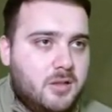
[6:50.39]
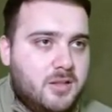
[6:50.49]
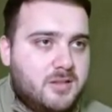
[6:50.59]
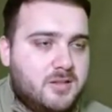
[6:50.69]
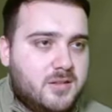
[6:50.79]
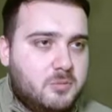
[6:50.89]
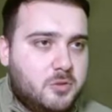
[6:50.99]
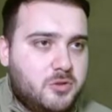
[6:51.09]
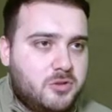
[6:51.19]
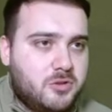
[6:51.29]
En azından
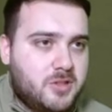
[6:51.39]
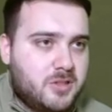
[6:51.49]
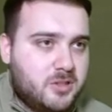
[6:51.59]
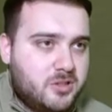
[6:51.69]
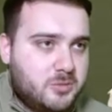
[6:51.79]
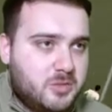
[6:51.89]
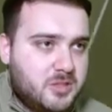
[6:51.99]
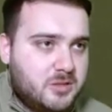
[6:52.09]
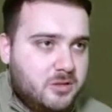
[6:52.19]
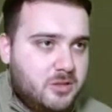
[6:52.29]
pozisyona
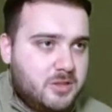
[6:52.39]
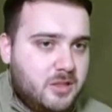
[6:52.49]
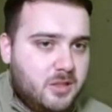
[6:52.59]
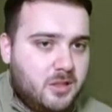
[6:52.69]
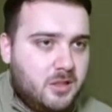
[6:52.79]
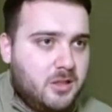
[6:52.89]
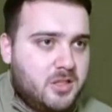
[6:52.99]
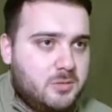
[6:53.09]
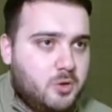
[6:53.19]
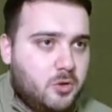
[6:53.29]
çıkmalarını önledik.
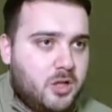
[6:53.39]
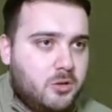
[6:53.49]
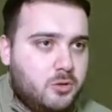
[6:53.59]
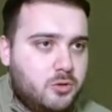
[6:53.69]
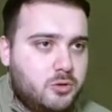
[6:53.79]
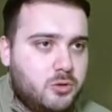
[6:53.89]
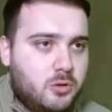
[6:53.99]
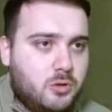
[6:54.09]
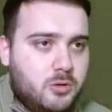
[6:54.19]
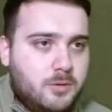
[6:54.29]
Şimdi Okay
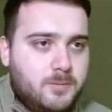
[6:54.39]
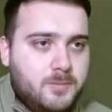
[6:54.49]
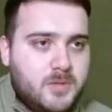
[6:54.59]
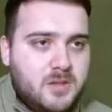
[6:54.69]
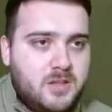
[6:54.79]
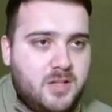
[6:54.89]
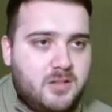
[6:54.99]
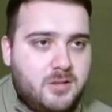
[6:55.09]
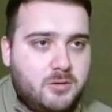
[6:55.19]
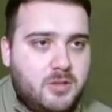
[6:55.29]
yokuştu.
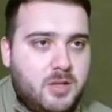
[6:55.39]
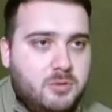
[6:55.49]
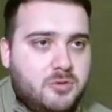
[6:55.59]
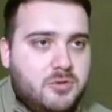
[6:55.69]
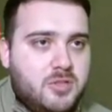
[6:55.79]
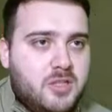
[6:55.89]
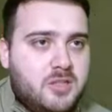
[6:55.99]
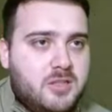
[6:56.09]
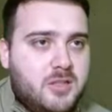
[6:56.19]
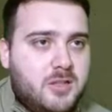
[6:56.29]
Tekrar Okay pozisyona
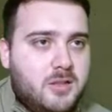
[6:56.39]
girdi.